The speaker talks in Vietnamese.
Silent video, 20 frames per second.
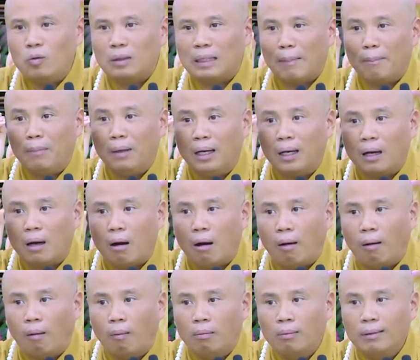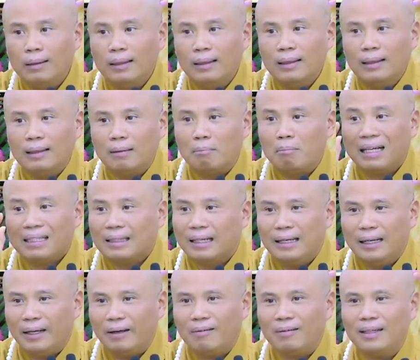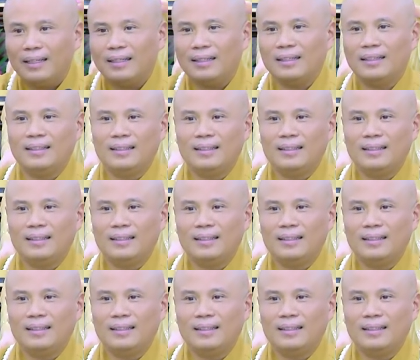tâm lực ổn, bắt tín hiệu liền.